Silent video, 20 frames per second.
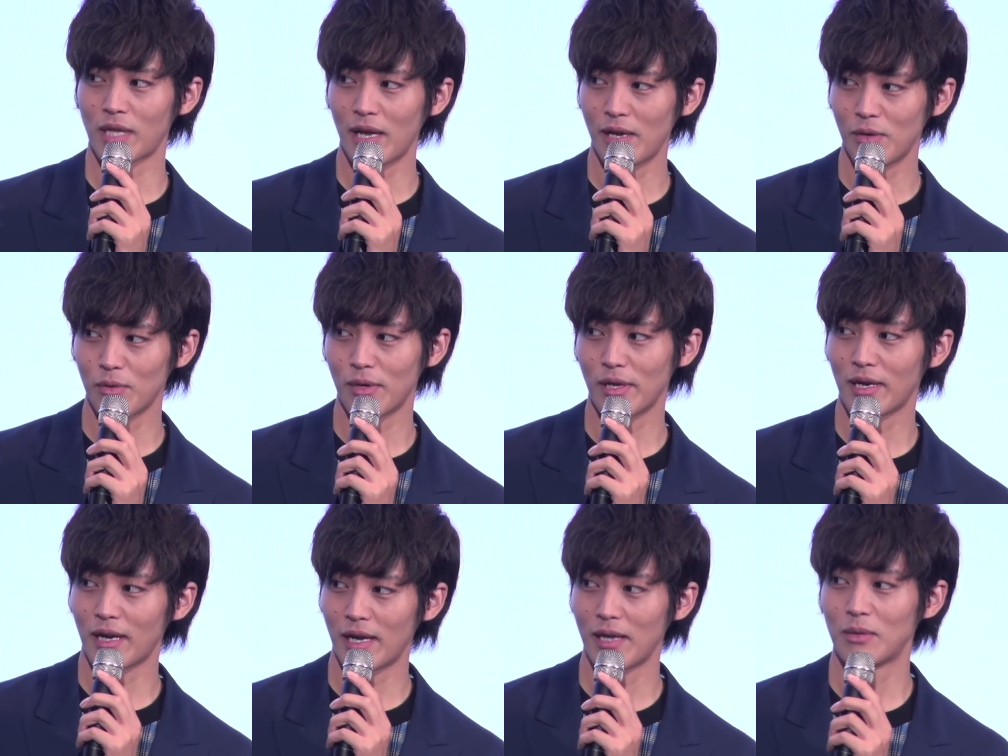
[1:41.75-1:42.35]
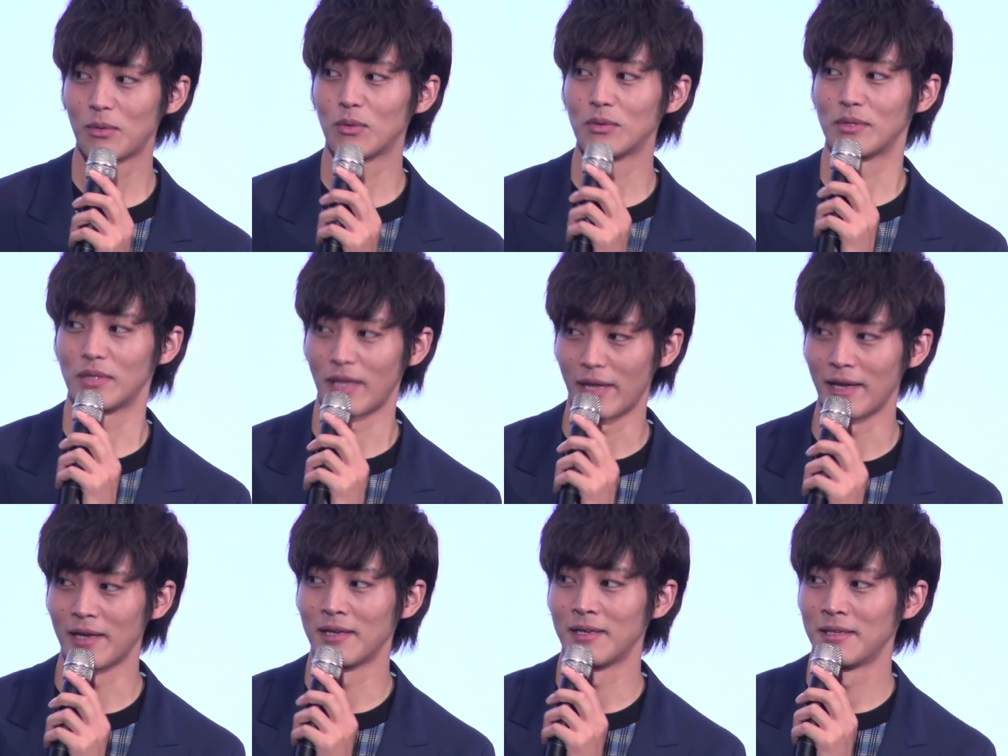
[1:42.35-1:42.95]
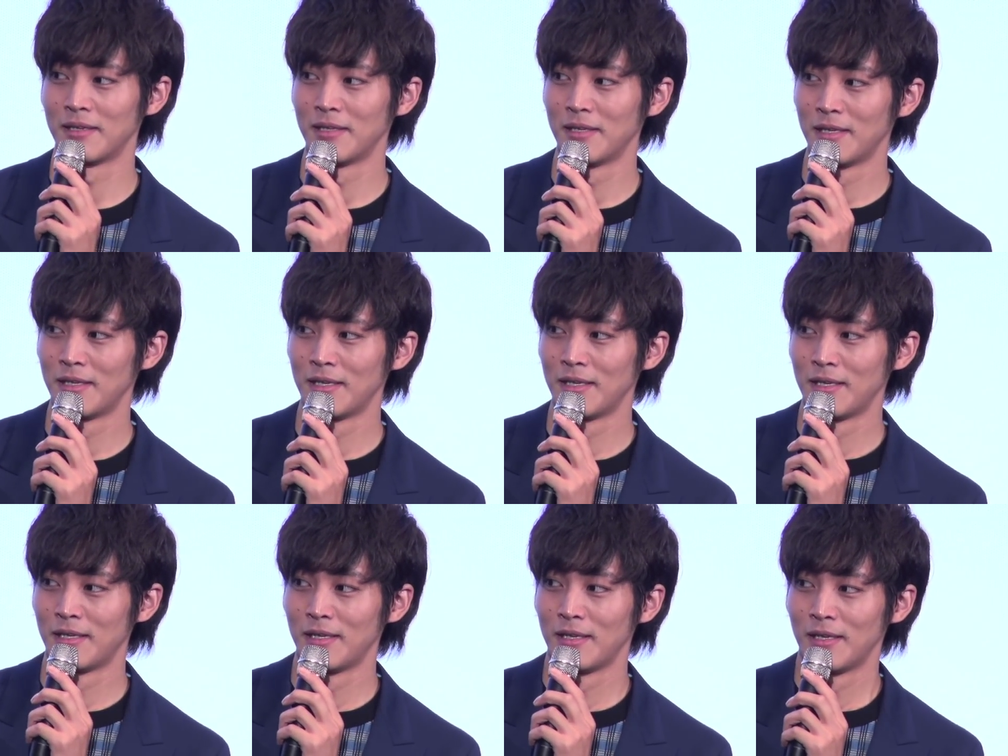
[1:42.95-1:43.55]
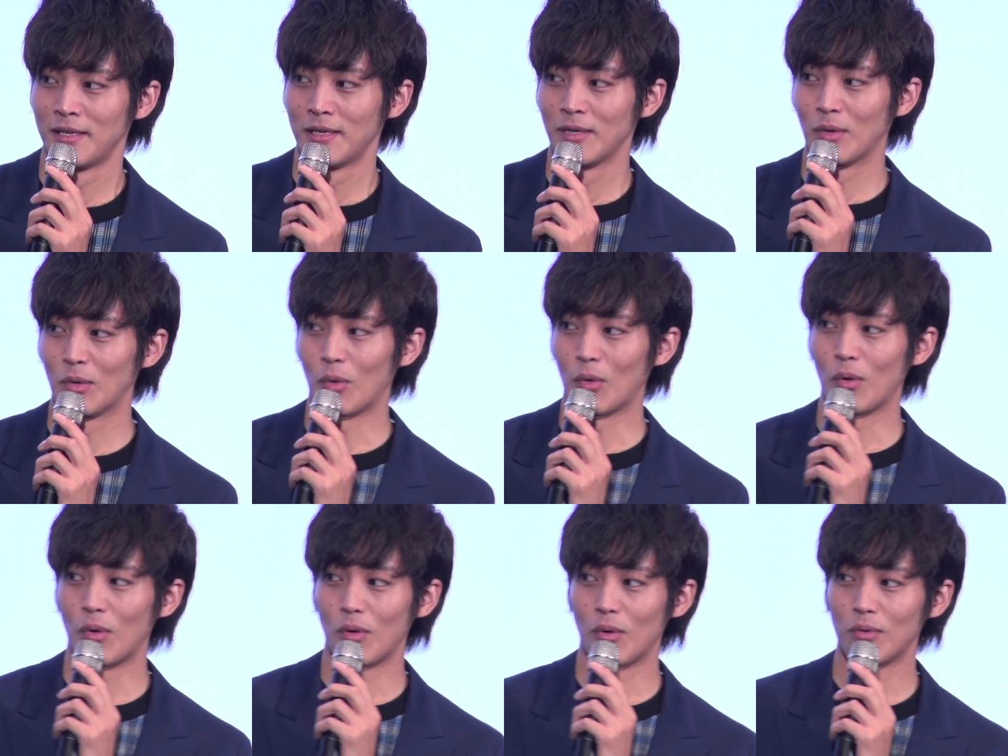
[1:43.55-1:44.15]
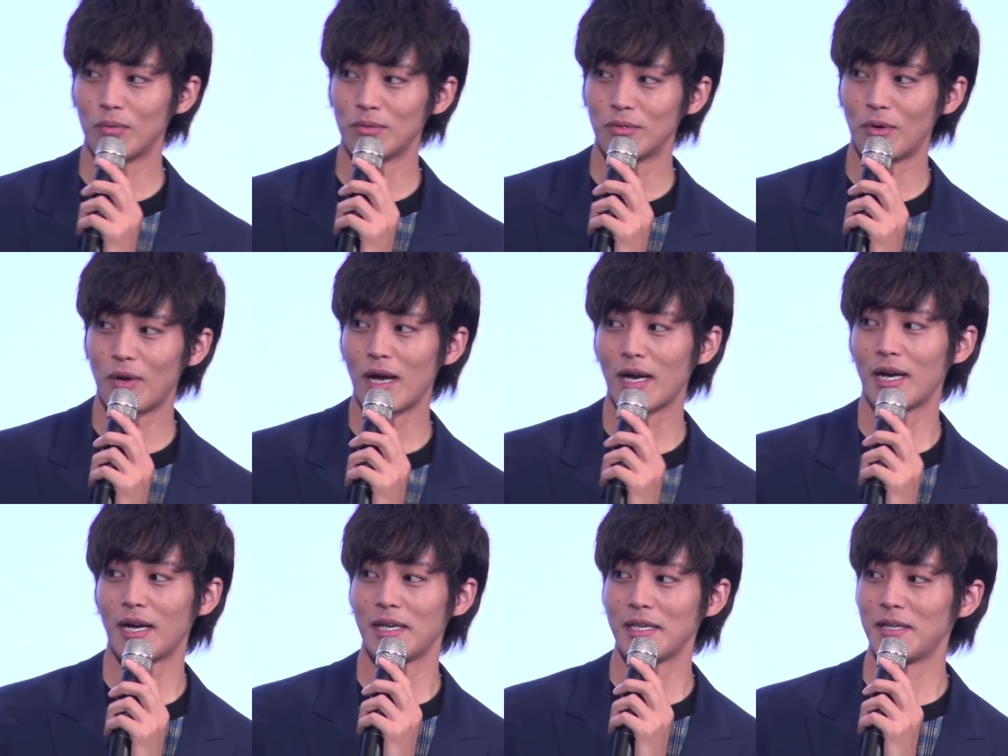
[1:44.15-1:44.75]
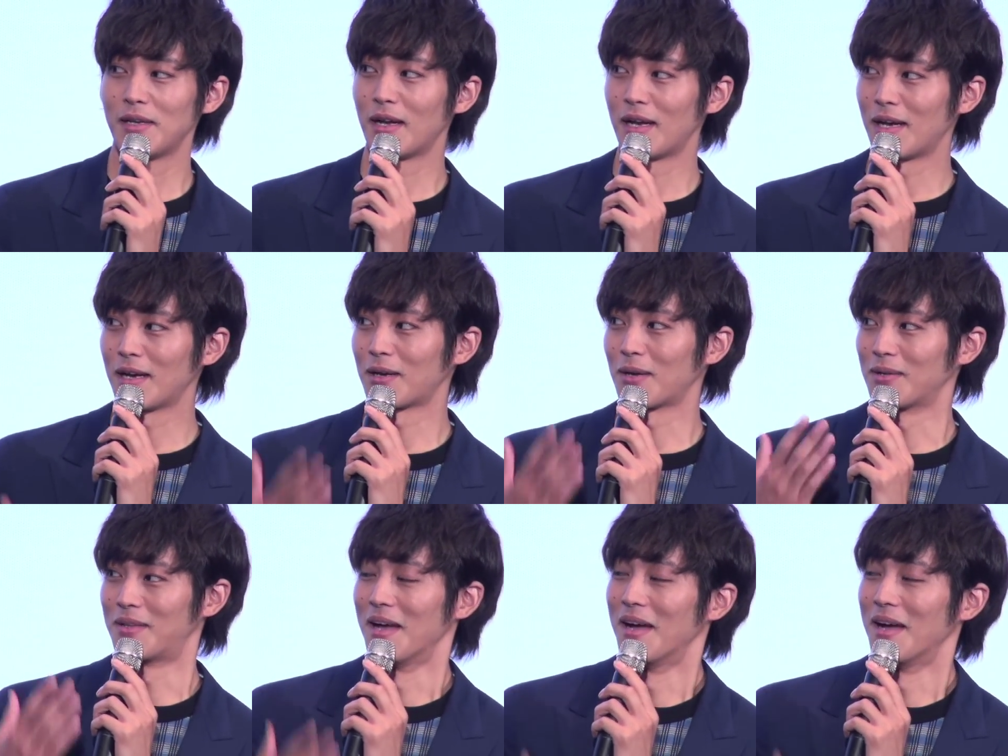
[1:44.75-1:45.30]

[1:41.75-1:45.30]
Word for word: 大量に買い込んでこう風呂上がりにはなんか